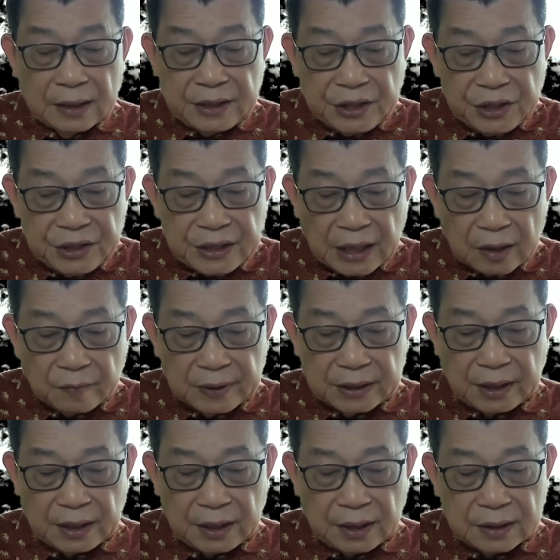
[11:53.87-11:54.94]
新疆的问
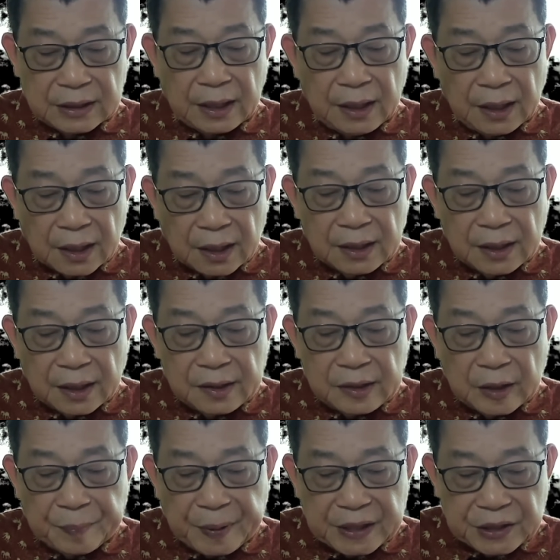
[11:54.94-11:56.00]
题在二零二一
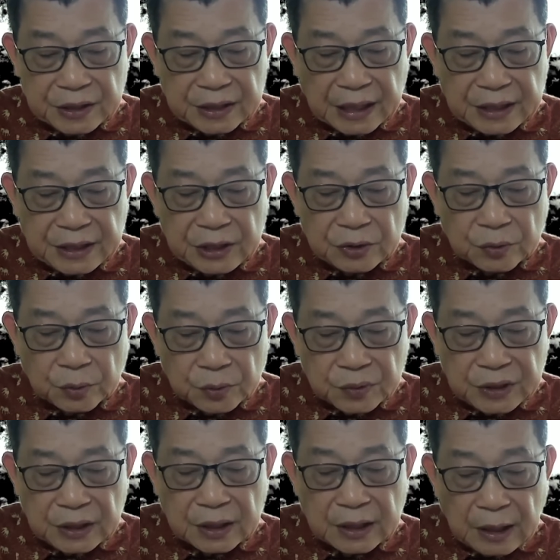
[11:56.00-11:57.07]
年被制裁，进入入
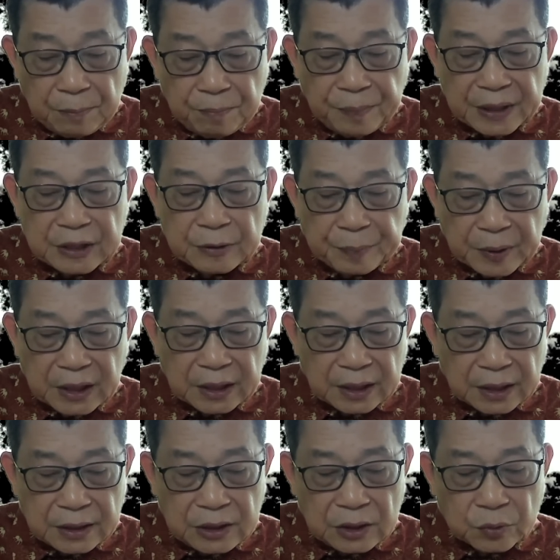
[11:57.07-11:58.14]
境，根本就不可
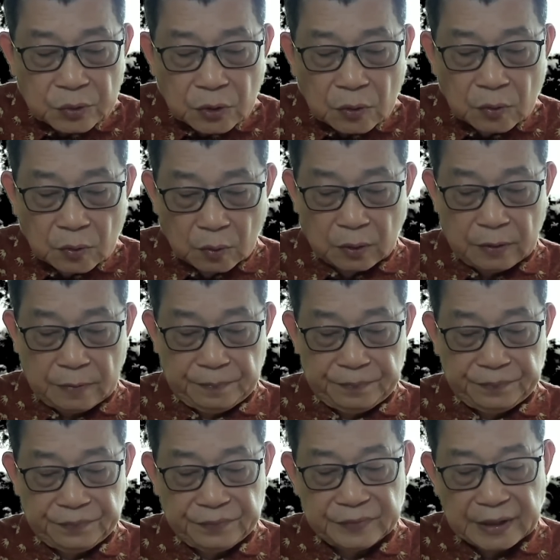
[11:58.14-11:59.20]
能进入中国。
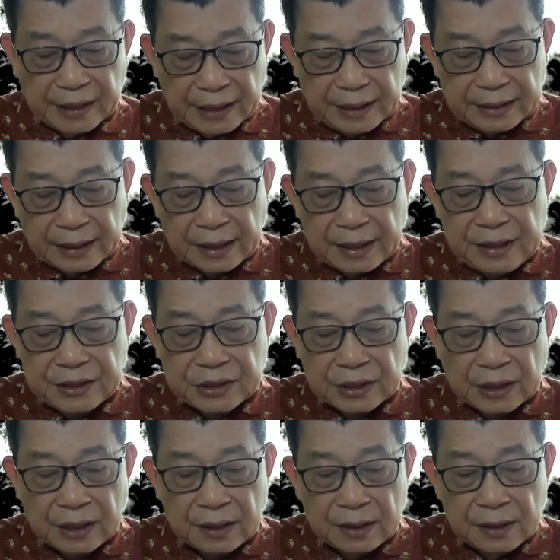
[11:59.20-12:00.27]
哎，他的意思
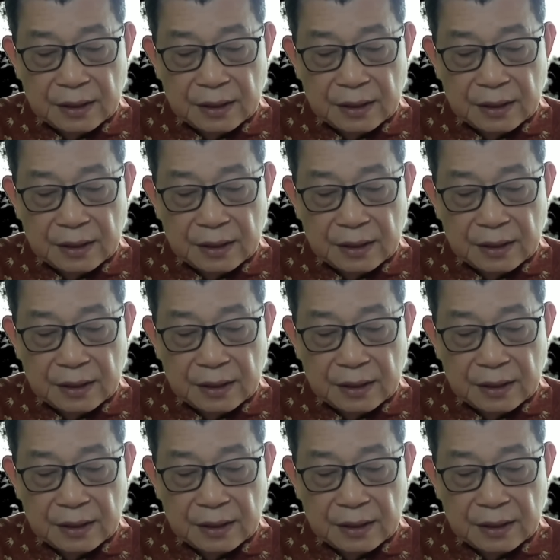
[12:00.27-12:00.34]
呢？